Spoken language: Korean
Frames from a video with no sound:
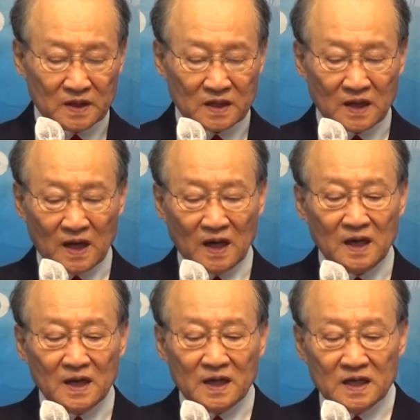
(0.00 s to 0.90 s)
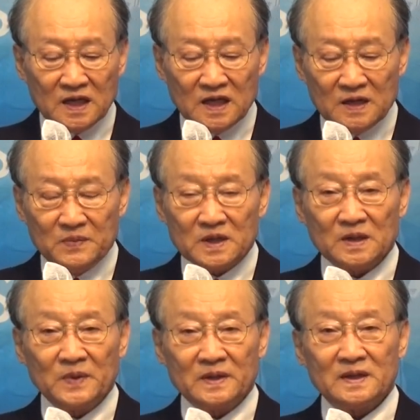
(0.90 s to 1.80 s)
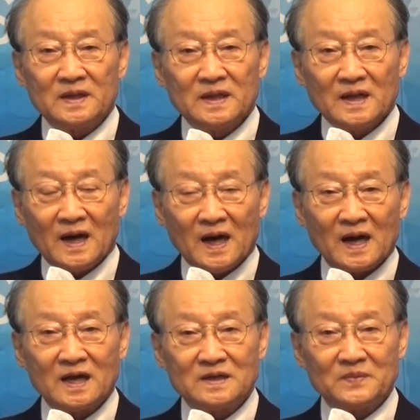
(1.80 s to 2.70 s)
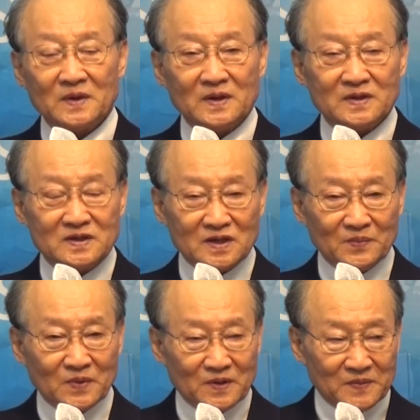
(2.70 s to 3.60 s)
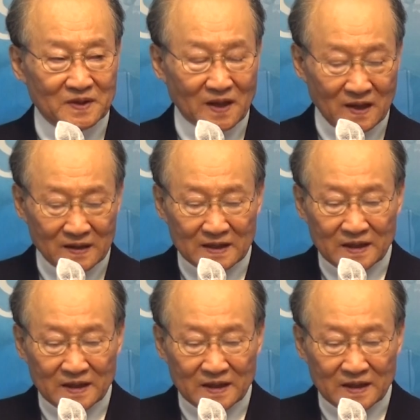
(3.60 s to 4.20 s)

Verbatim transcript: 그러나 이 믿음은 하나님의 선물입니다.